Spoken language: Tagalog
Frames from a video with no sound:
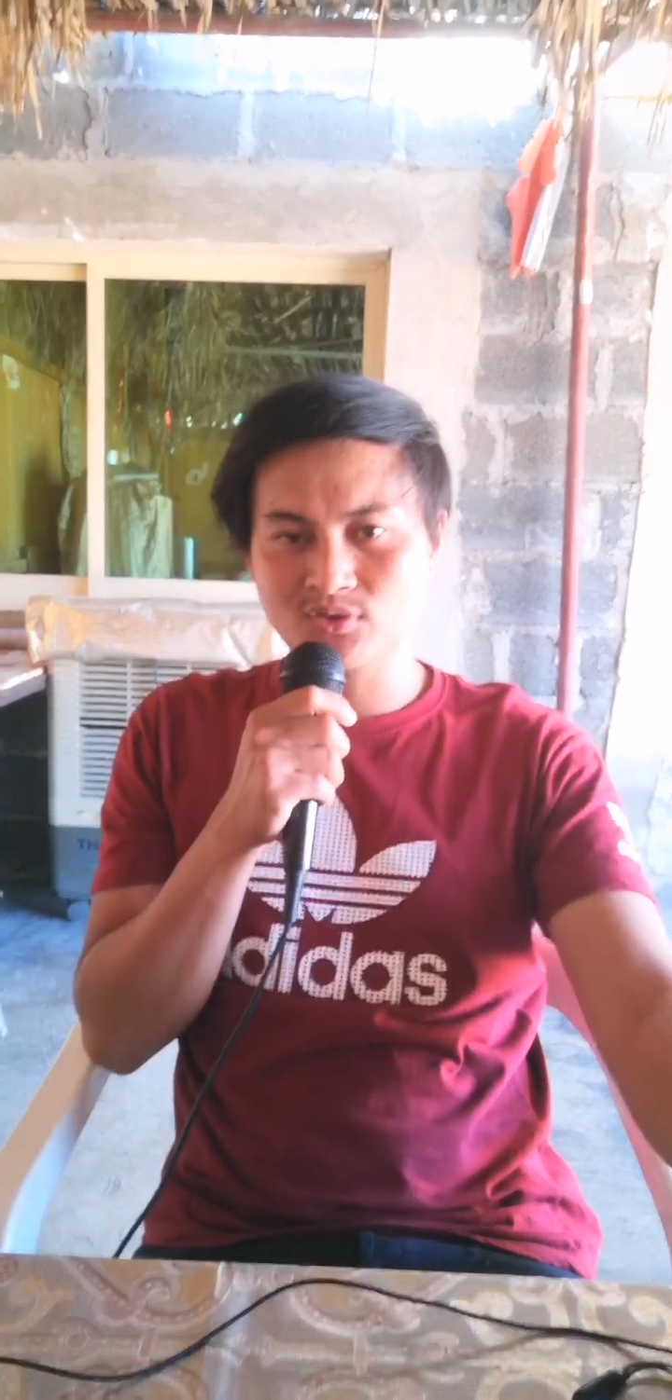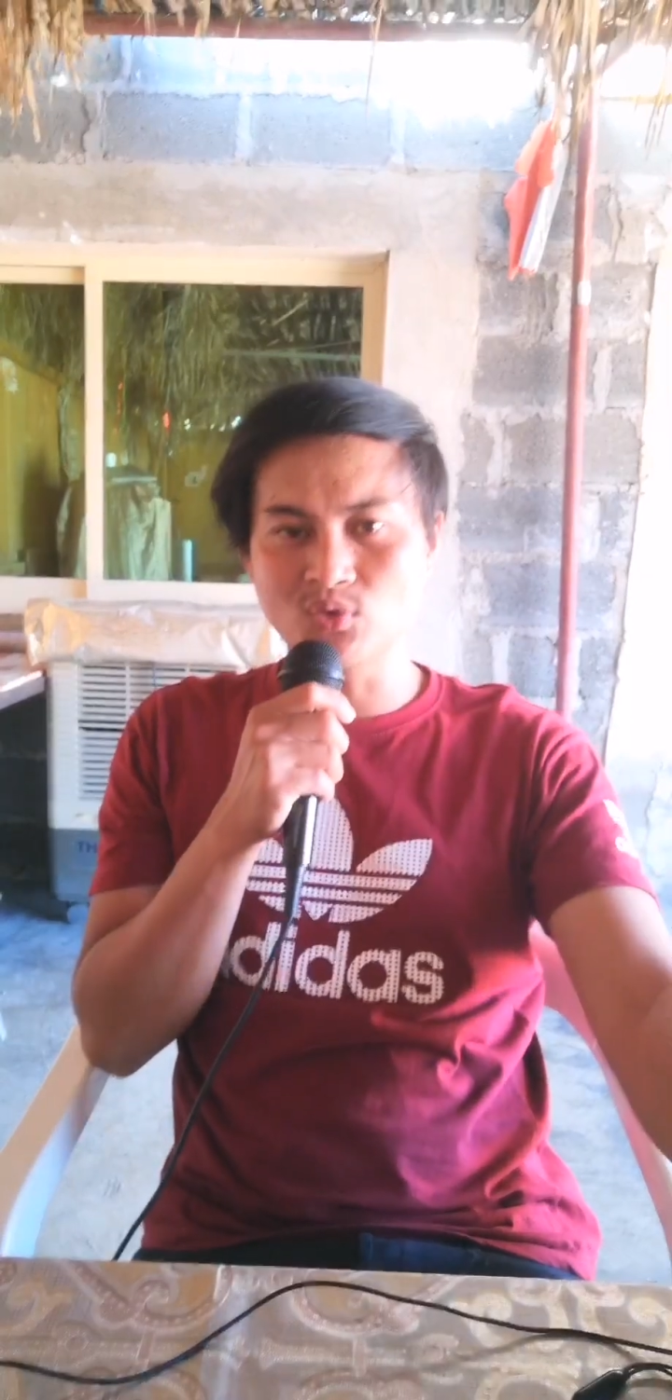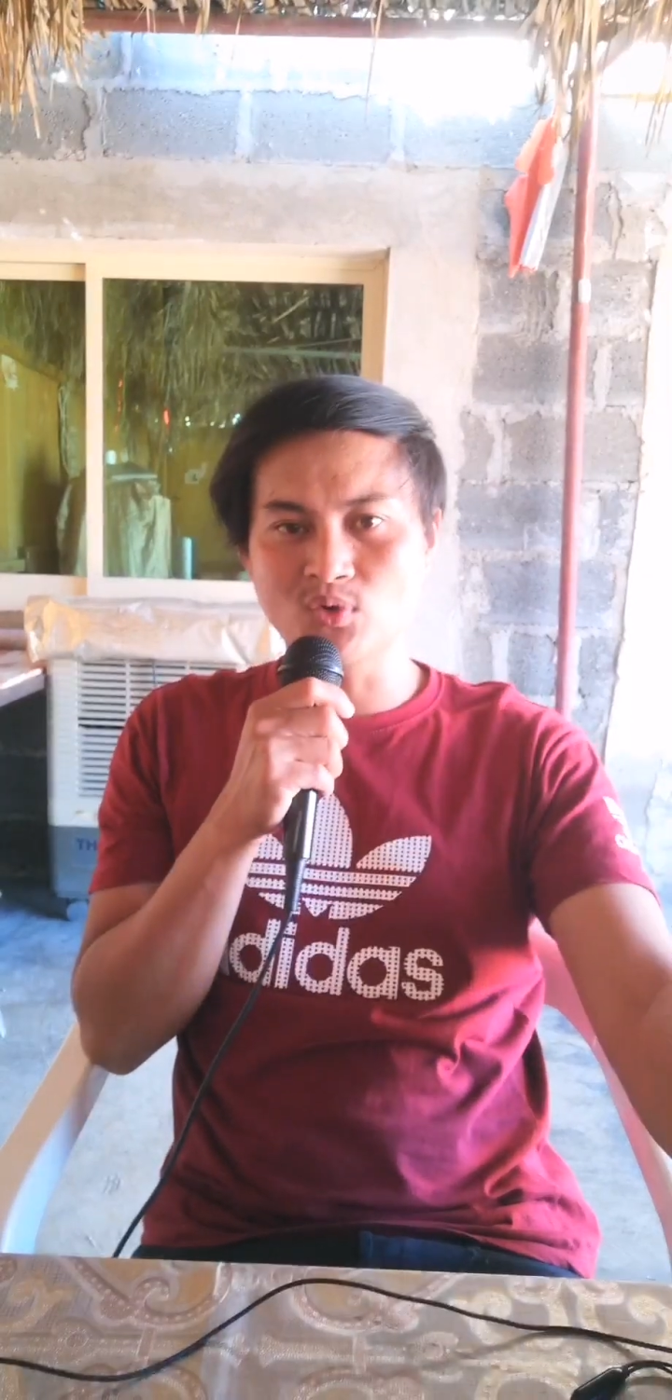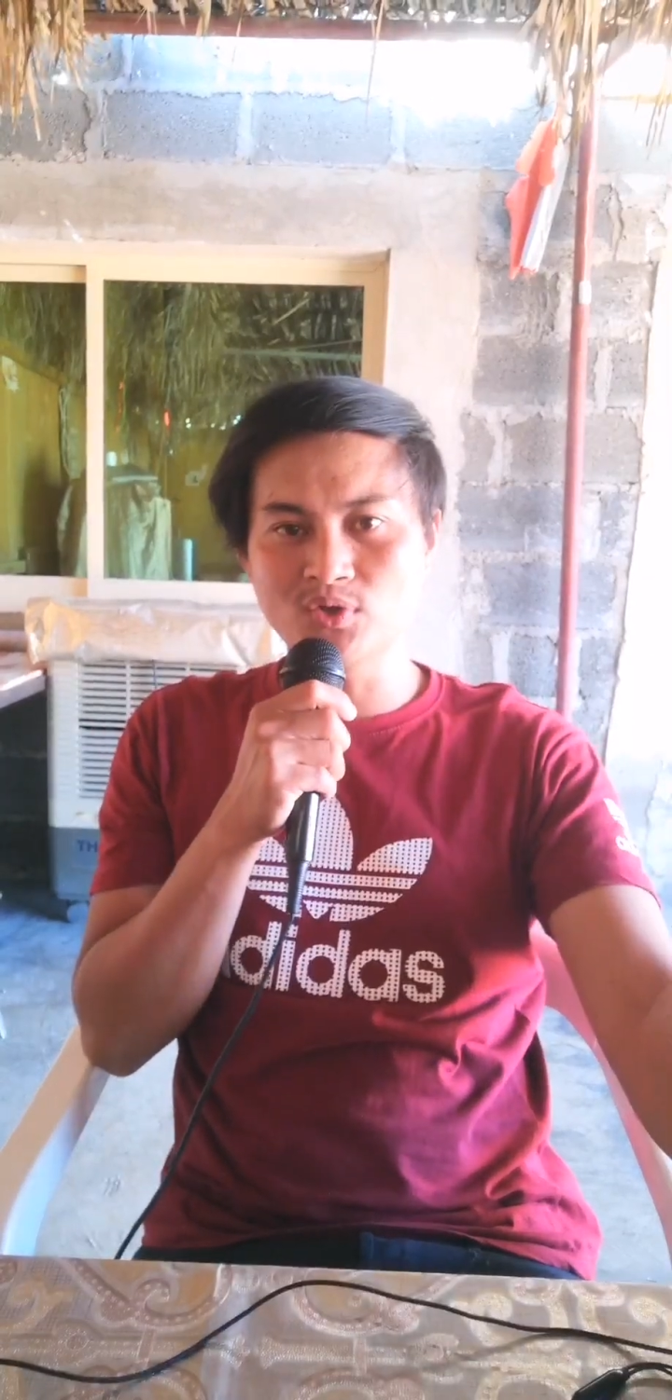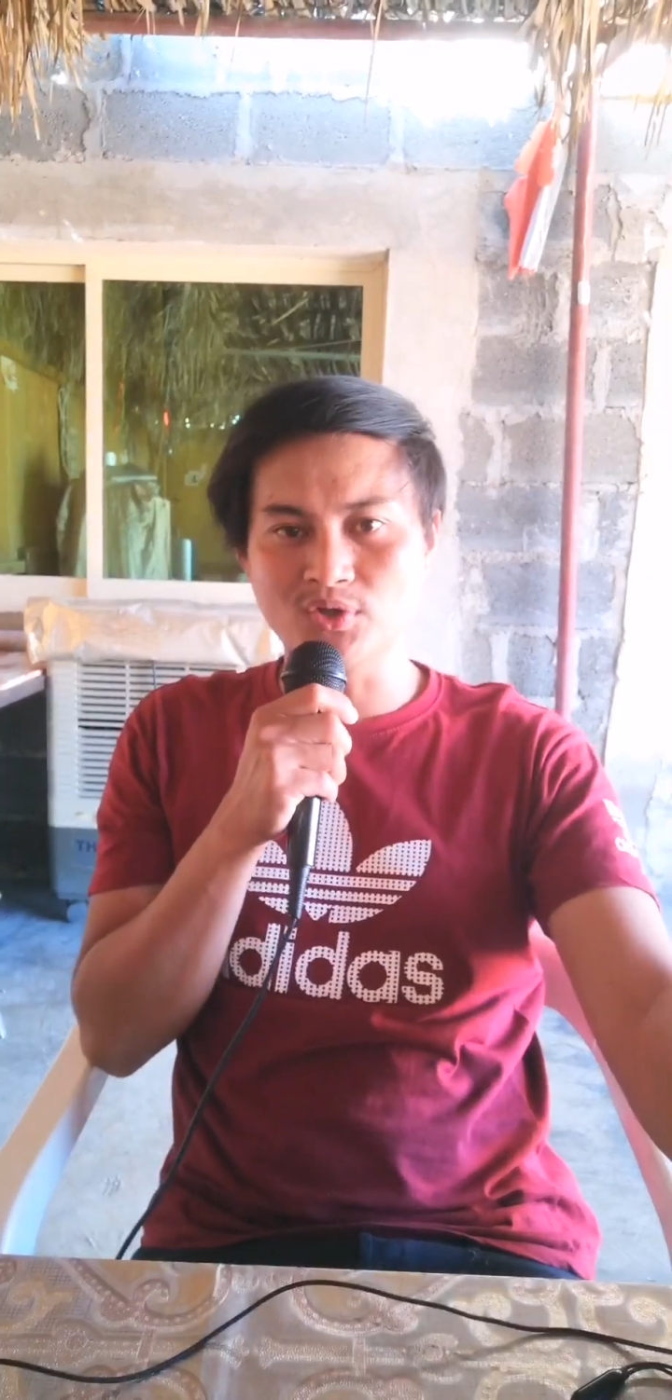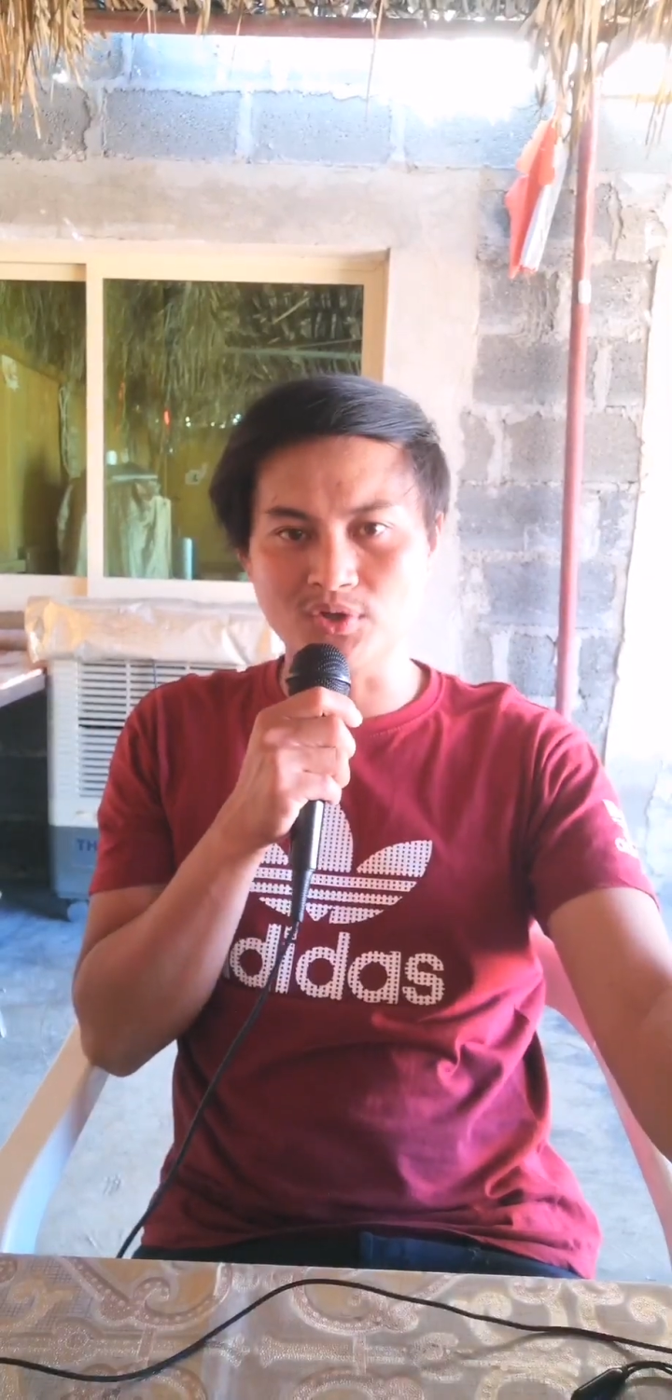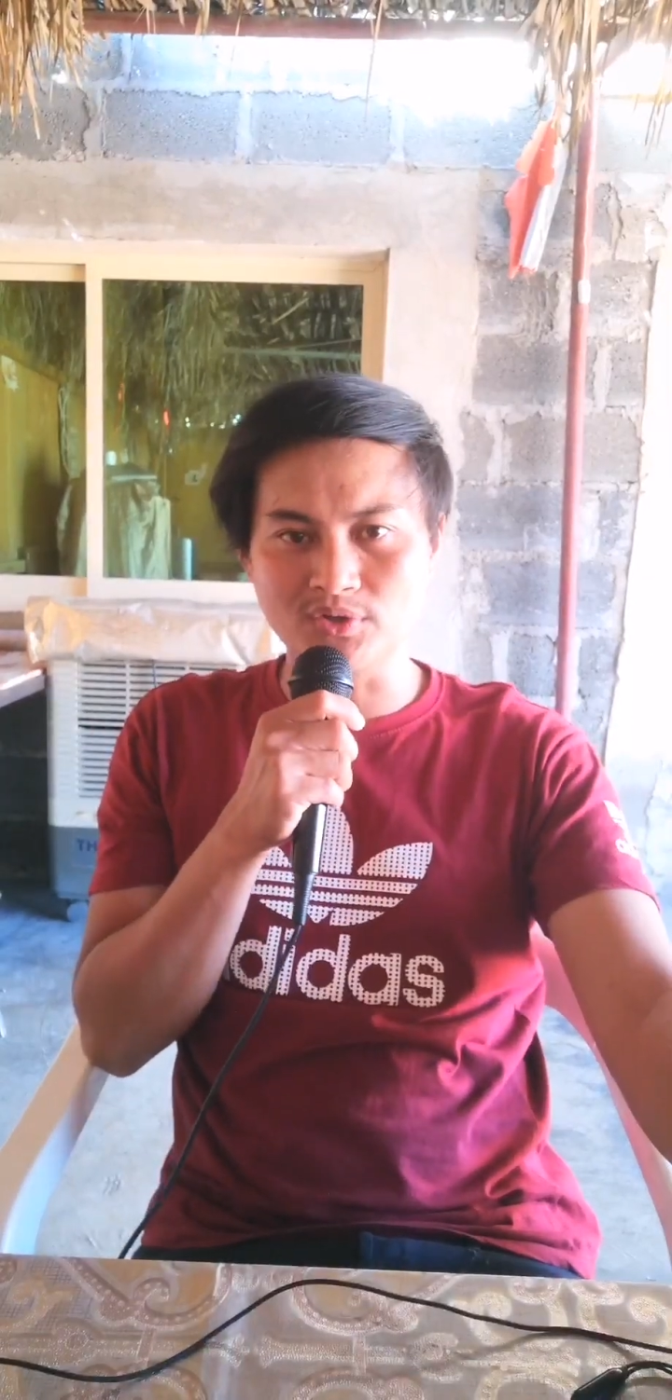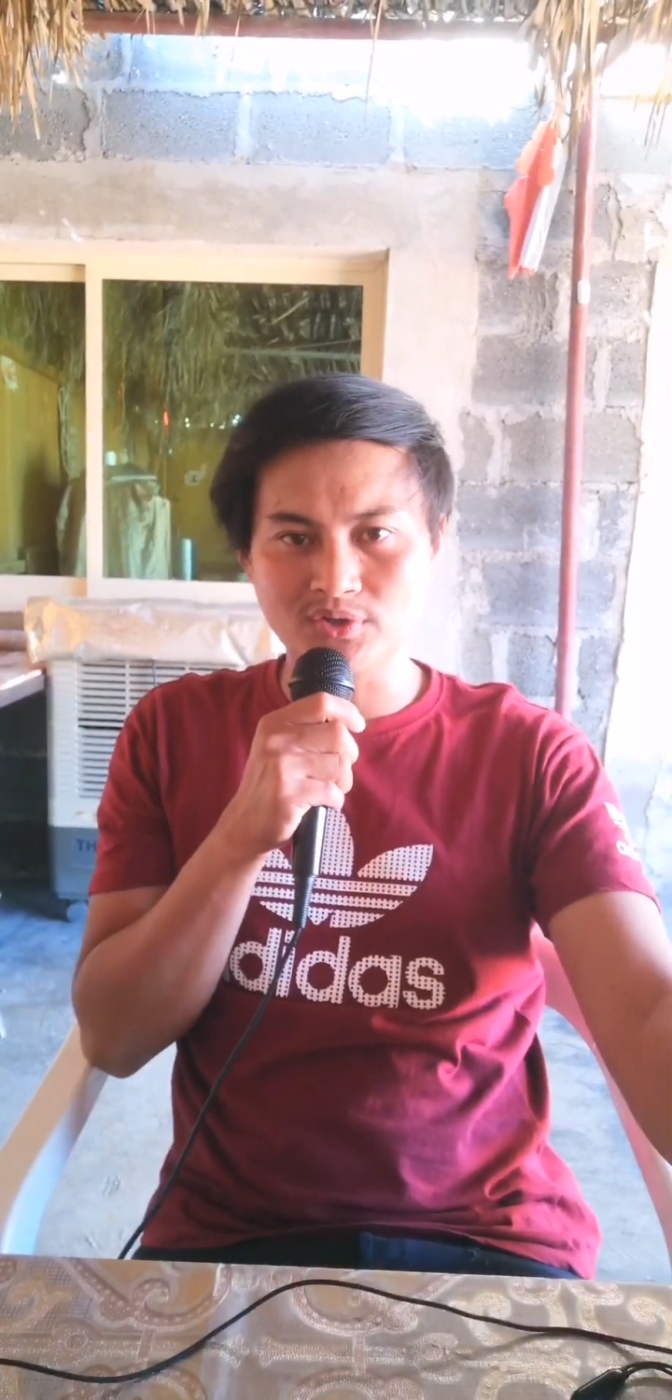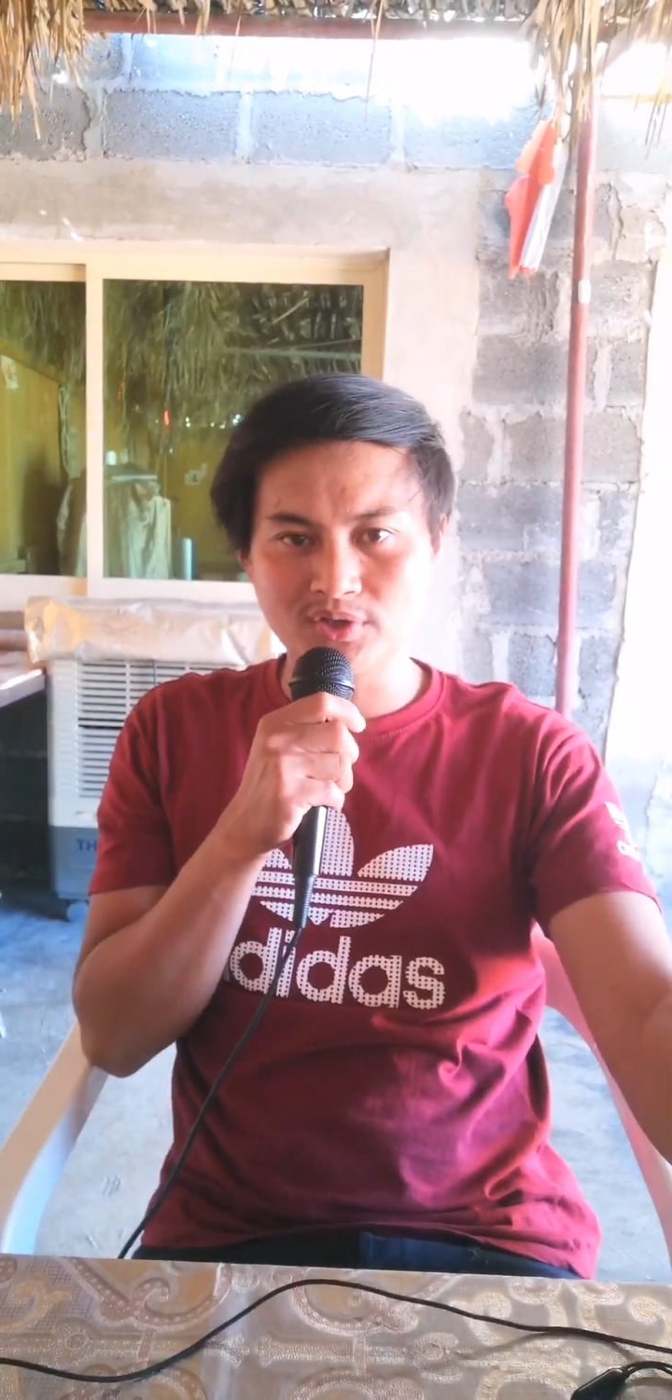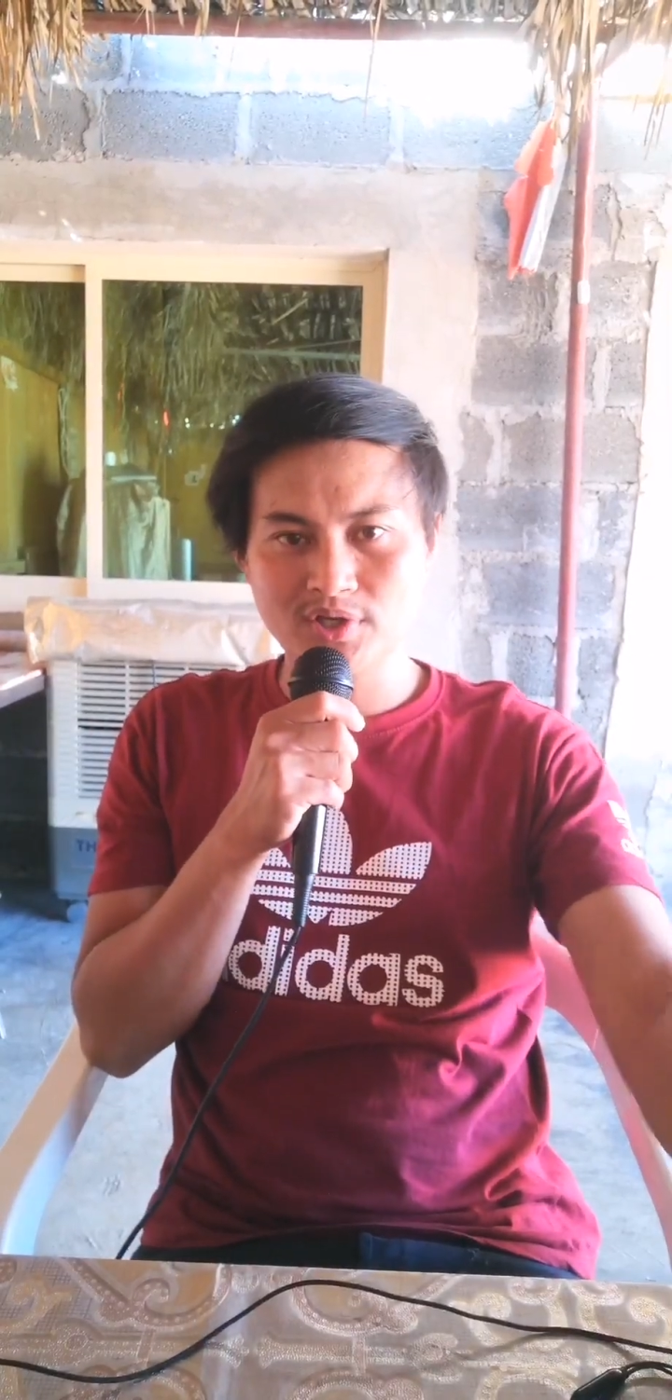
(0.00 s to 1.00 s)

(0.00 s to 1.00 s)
tungkol doon,